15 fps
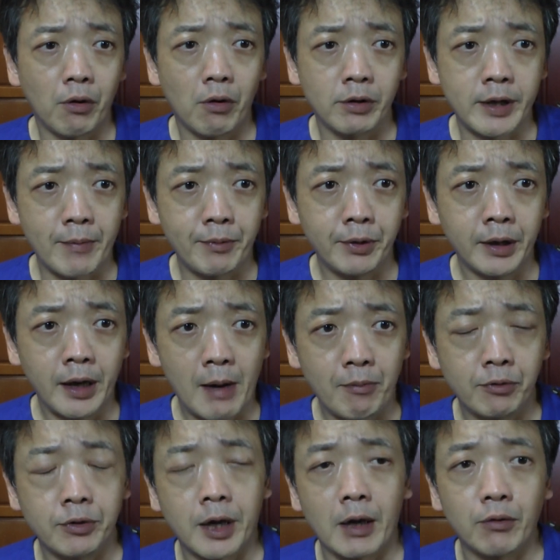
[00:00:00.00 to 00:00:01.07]

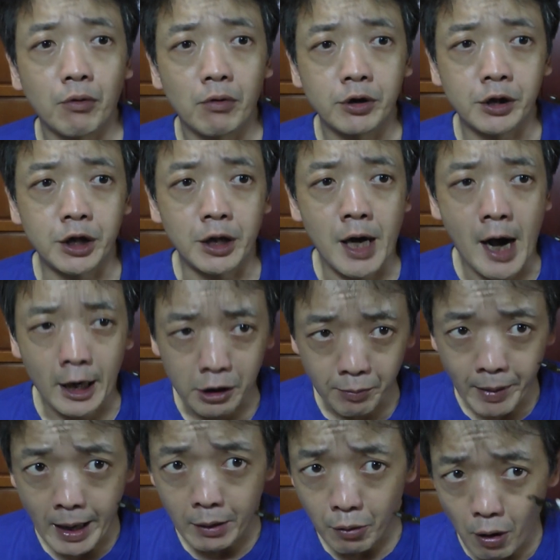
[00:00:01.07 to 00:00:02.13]
セブンイレブンさんの新発
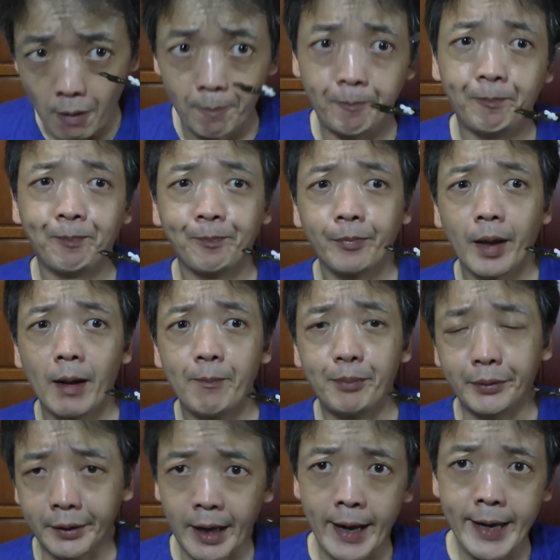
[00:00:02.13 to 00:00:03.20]
売の
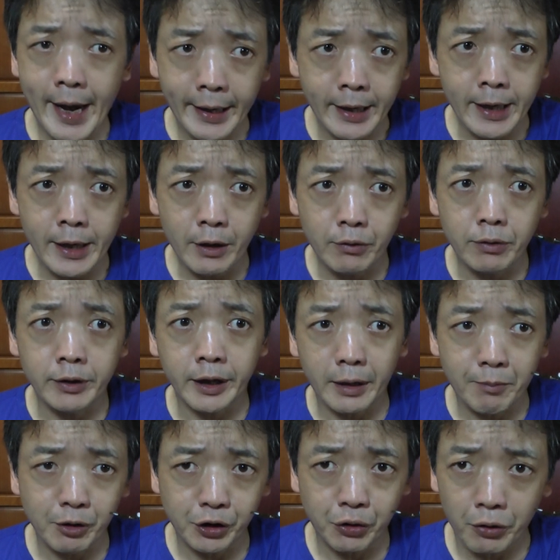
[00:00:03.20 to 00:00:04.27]
豚焼肉
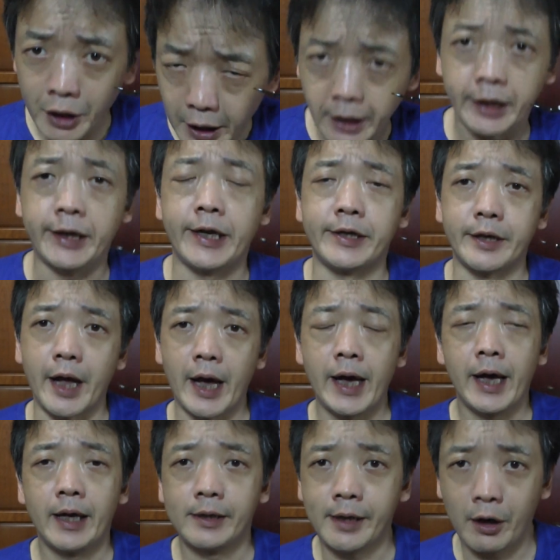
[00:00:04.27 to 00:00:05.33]
キムチおにぎりですね。
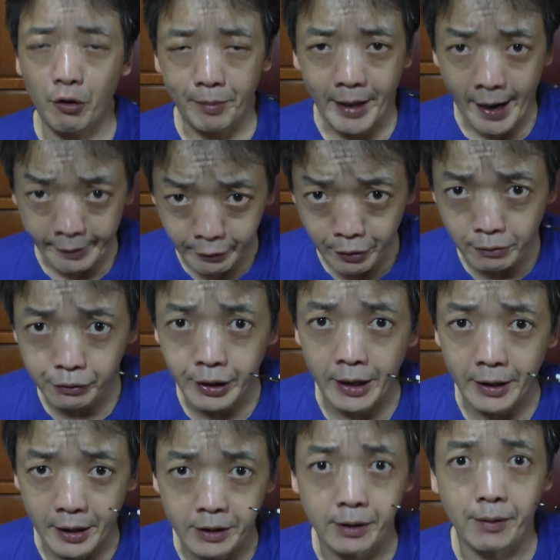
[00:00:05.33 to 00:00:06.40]
税込み140
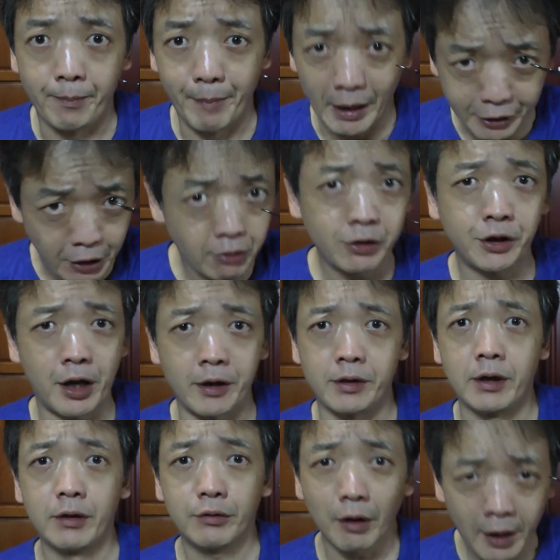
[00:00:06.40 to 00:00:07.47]
円です。めっちゃ美味しいです。
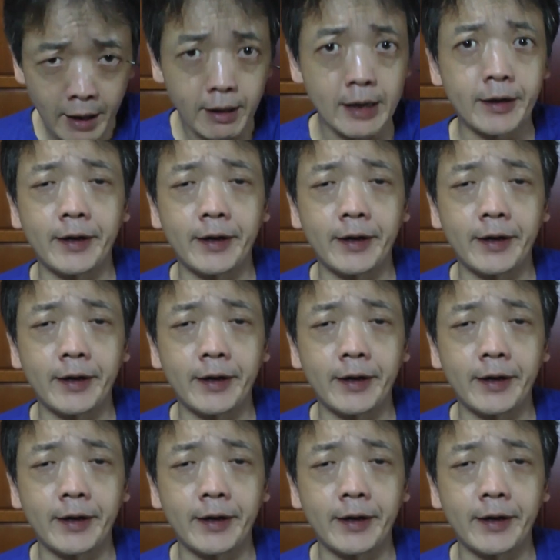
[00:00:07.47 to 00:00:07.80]
それでは簡